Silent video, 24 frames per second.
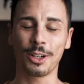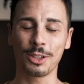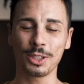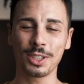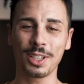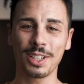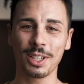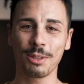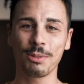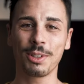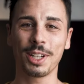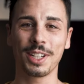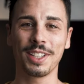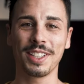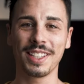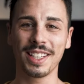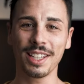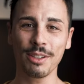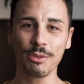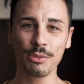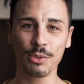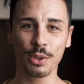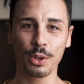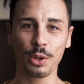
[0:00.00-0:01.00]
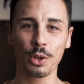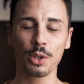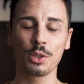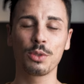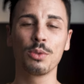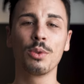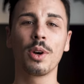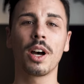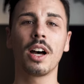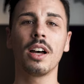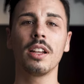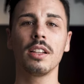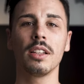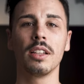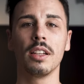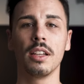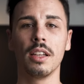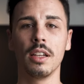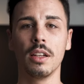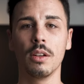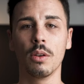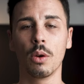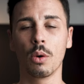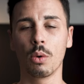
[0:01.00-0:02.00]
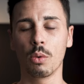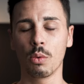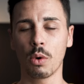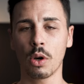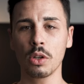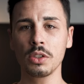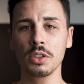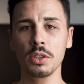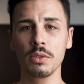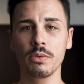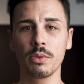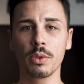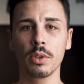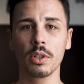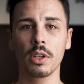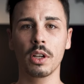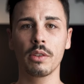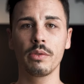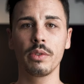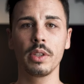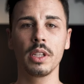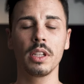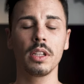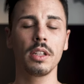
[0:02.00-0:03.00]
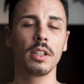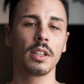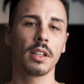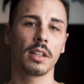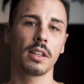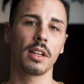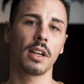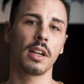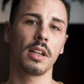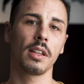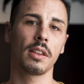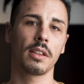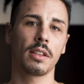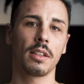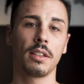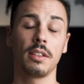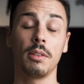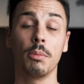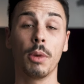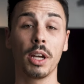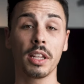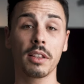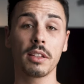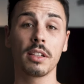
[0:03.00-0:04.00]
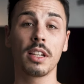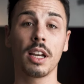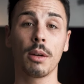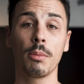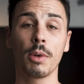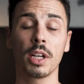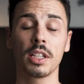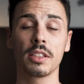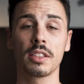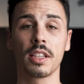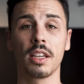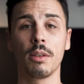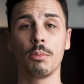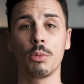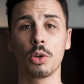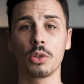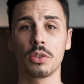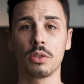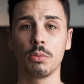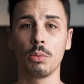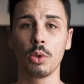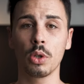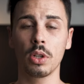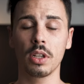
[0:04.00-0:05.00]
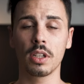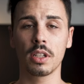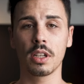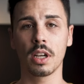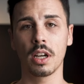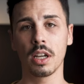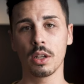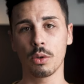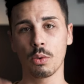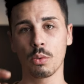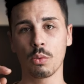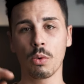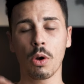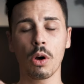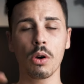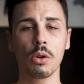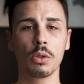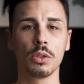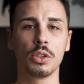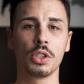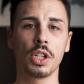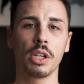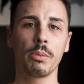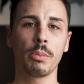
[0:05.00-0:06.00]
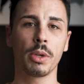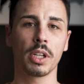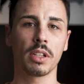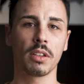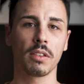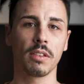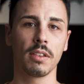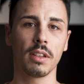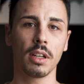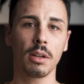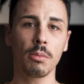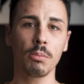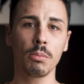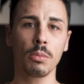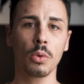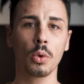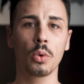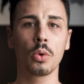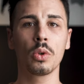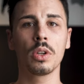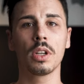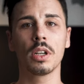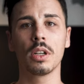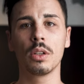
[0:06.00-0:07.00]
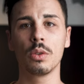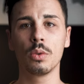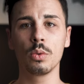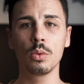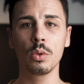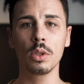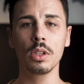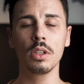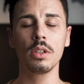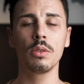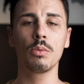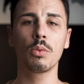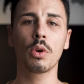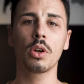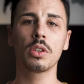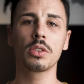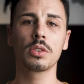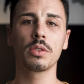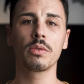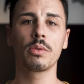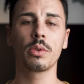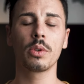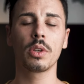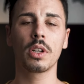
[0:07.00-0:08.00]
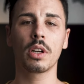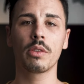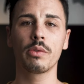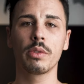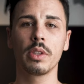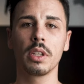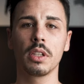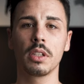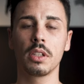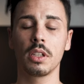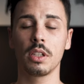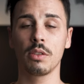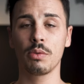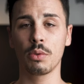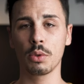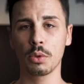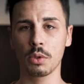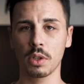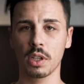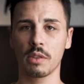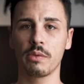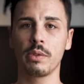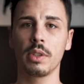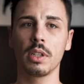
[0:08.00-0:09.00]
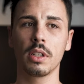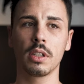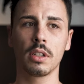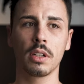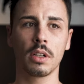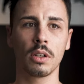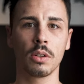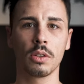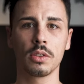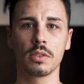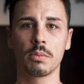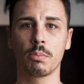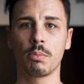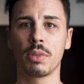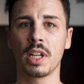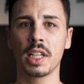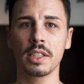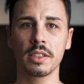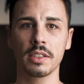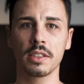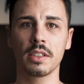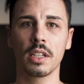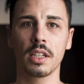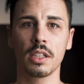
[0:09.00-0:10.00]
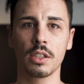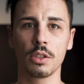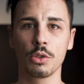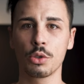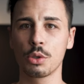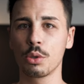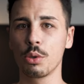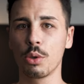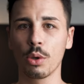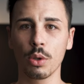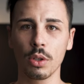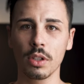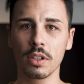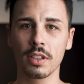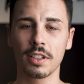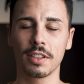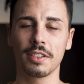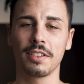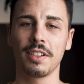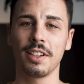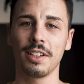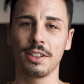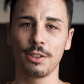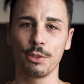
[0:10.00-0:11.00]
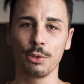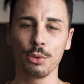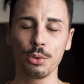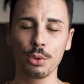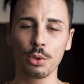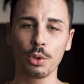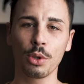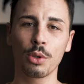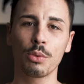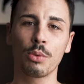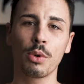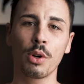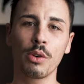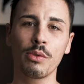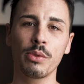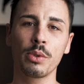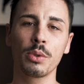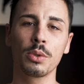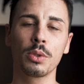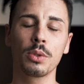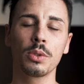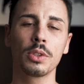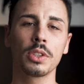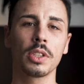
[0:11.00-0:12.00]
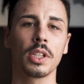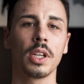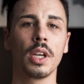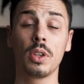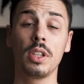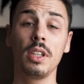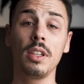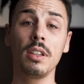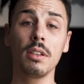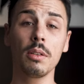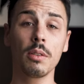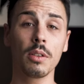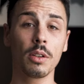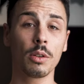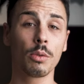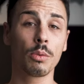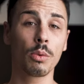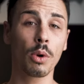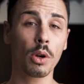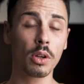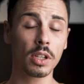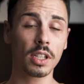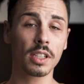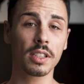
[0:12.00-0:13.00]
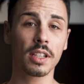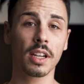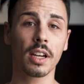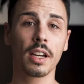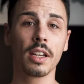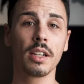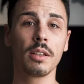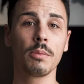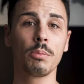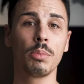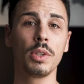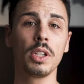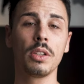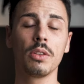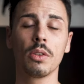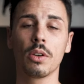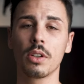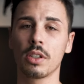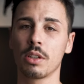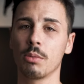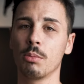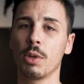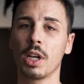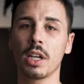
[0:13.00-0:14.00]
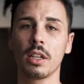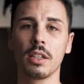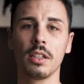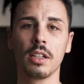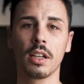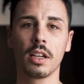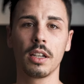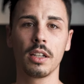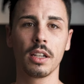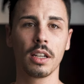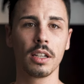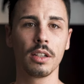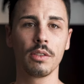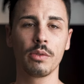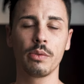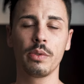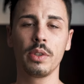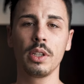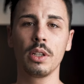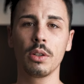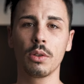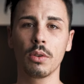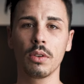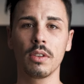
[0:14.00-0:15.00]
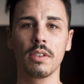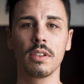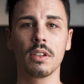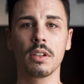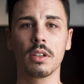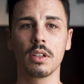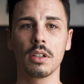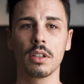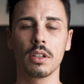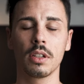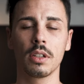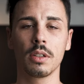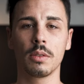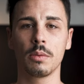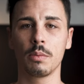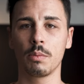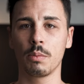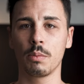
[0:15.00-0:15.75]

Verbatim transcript: Außerdem kann ich jeden von euch nur raten, in RAW zu fotografieren. Das heißt, die meisten Kameras geben euch die Möglichkeit, RAW und JPEG zusammen oder nur in RAW zu fotografieren. Ich fotografiere aus platztechnischen Gründen tatsächlich nur noch RAW-Fotos. Diese RAW-Dateien bieten euch im Nachhinein eine viel größere